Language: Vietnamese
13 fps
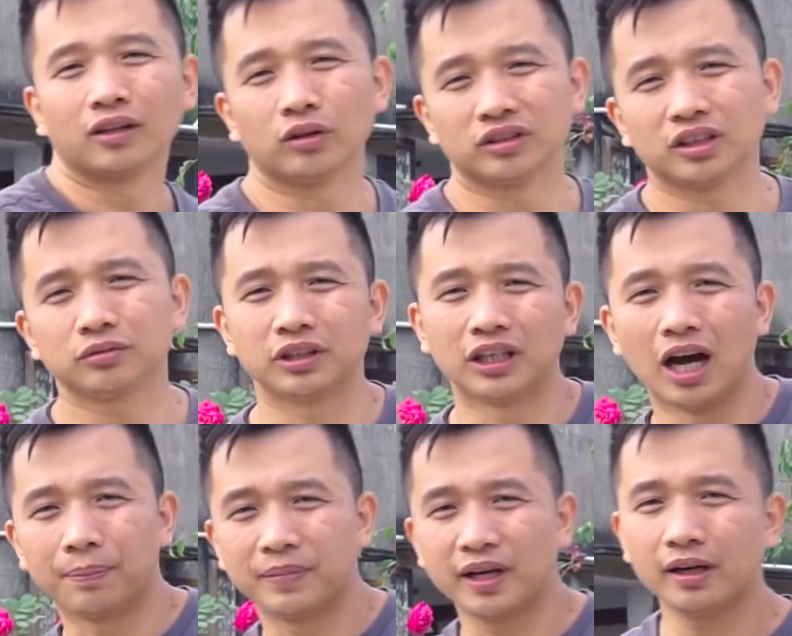Còn trong trường
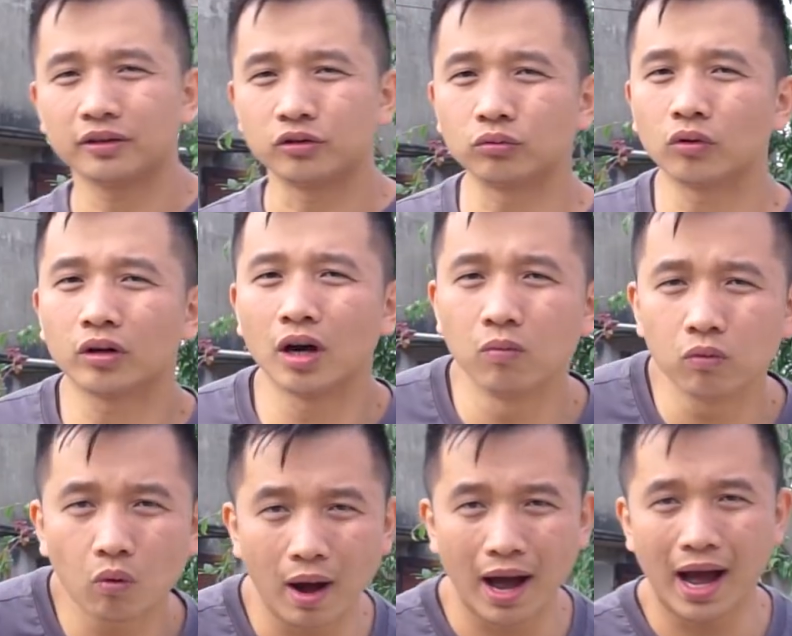hợp nhá, chúng nó
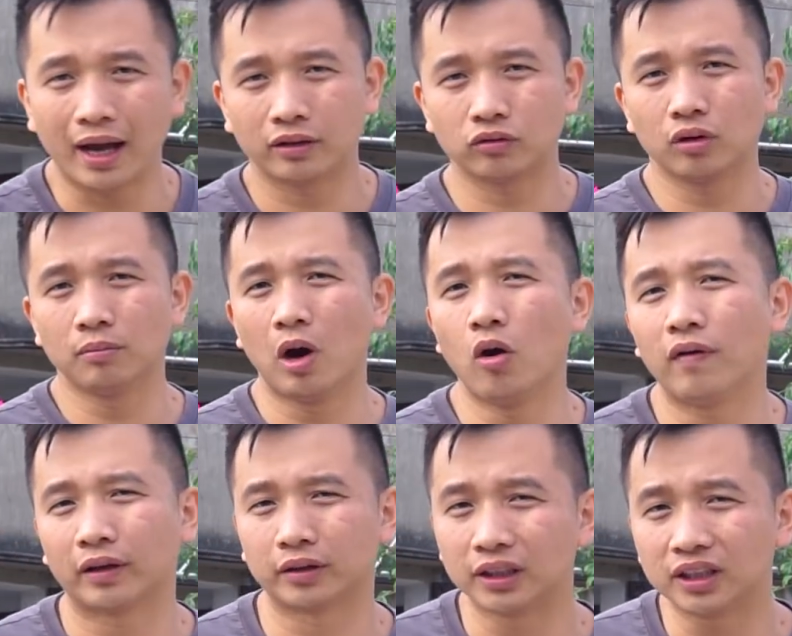đông quá, chúng nó bâu
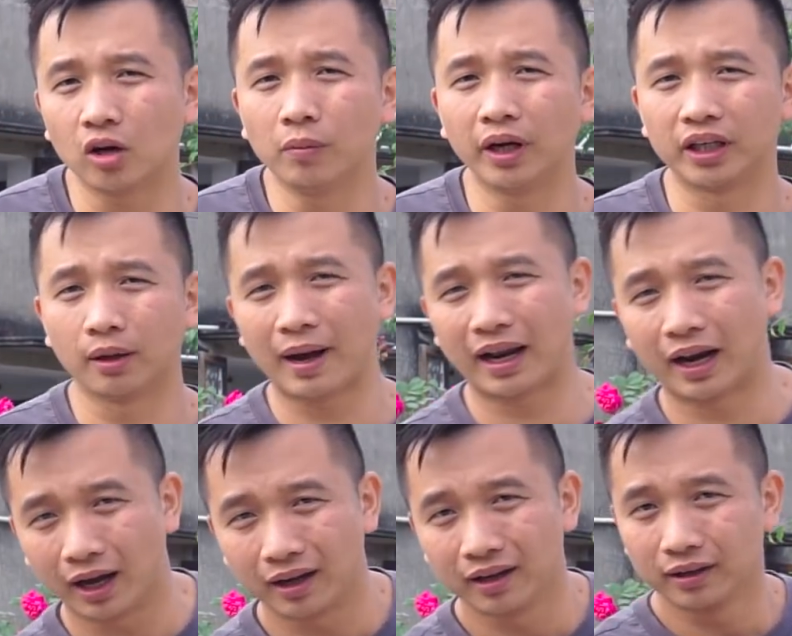vào tấn công mình các bạn
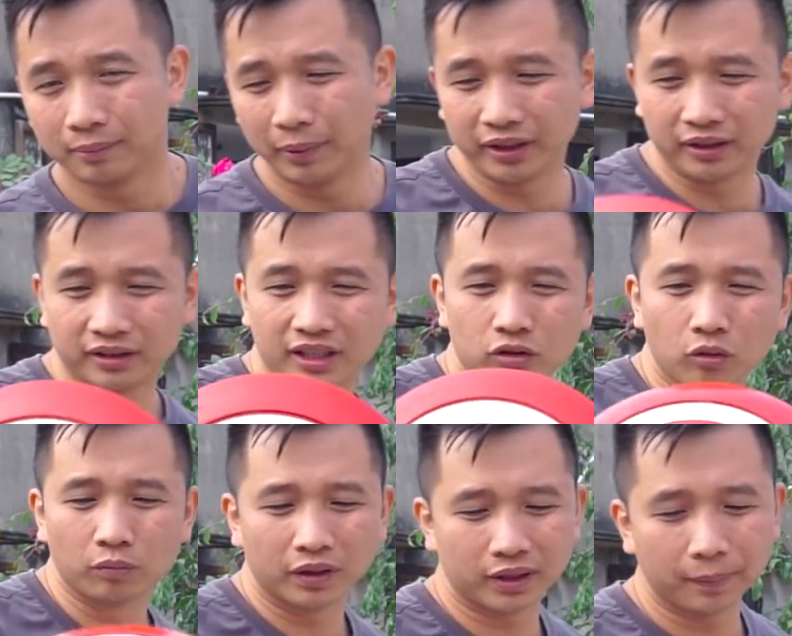ạ. Mình sẽ
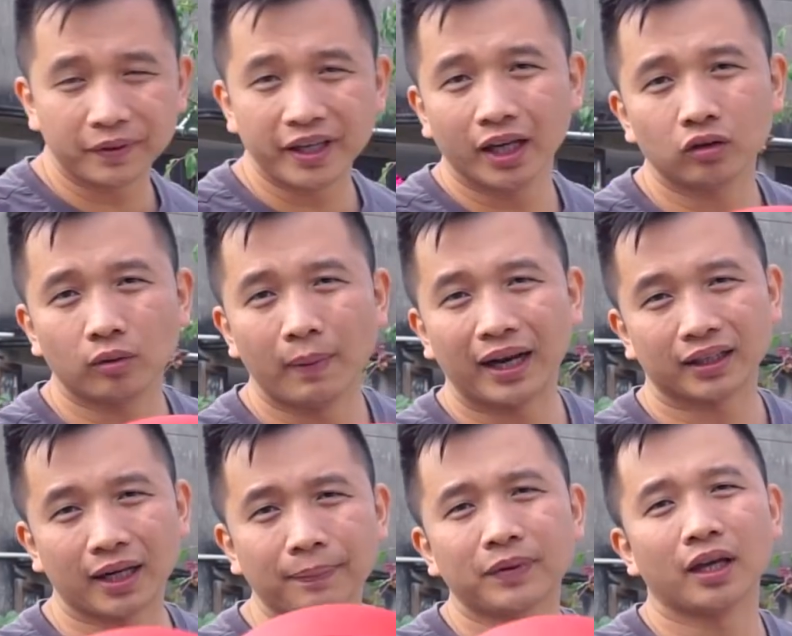dùng cái tấm khiên của bạn
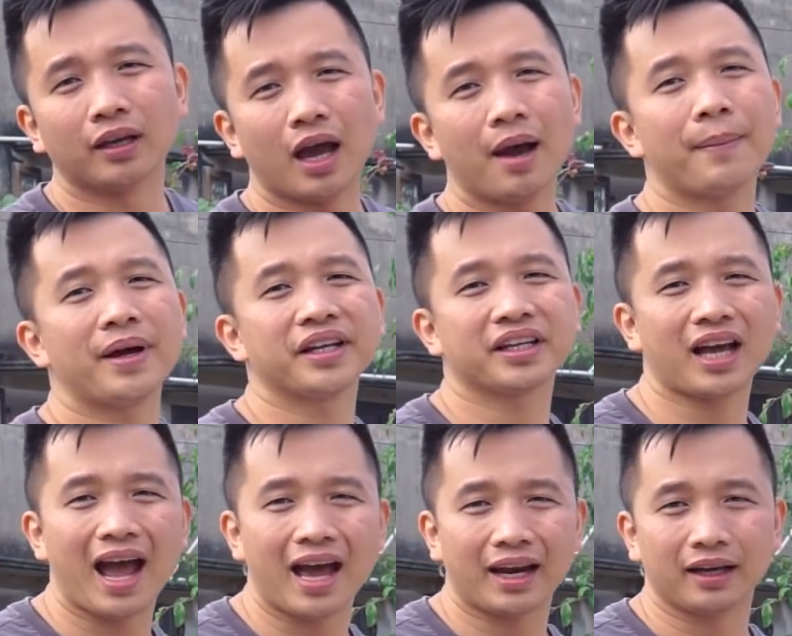Captain
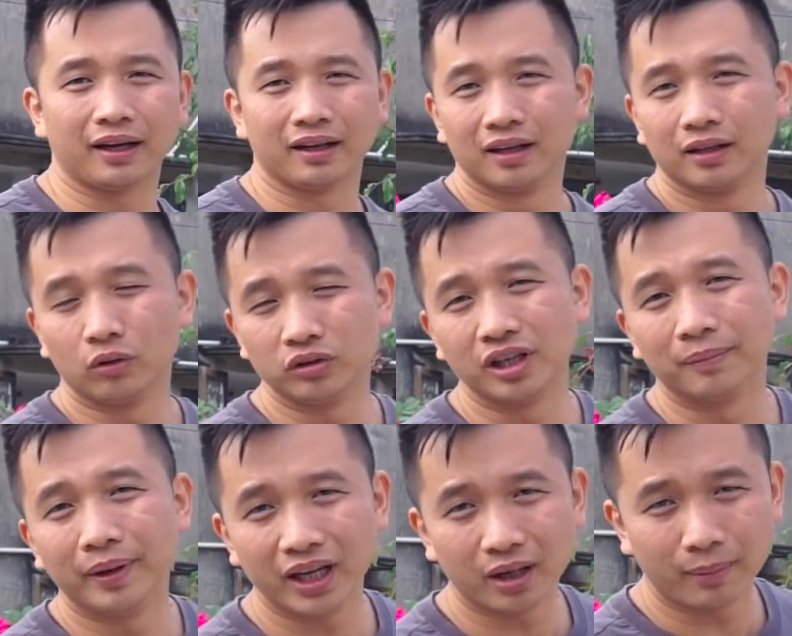America này, đội
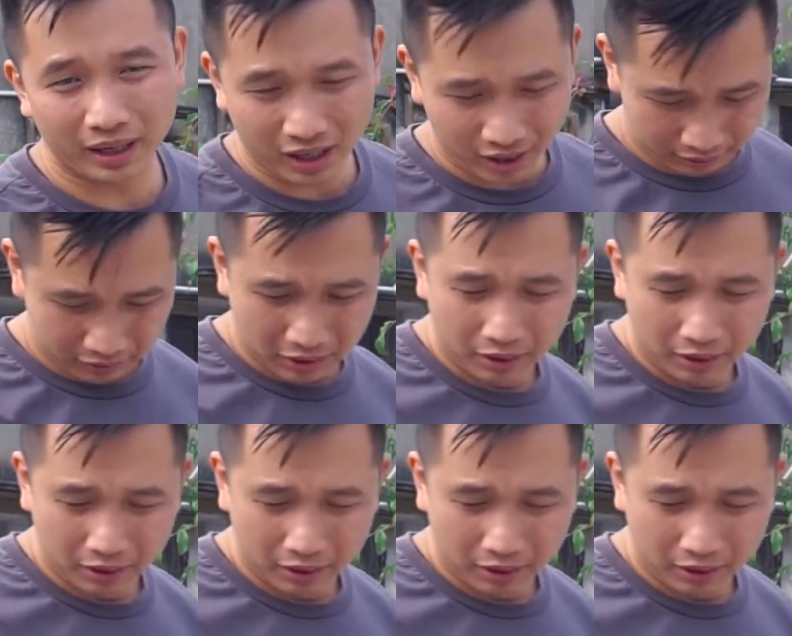trưởng Mỹ các bạn nhá.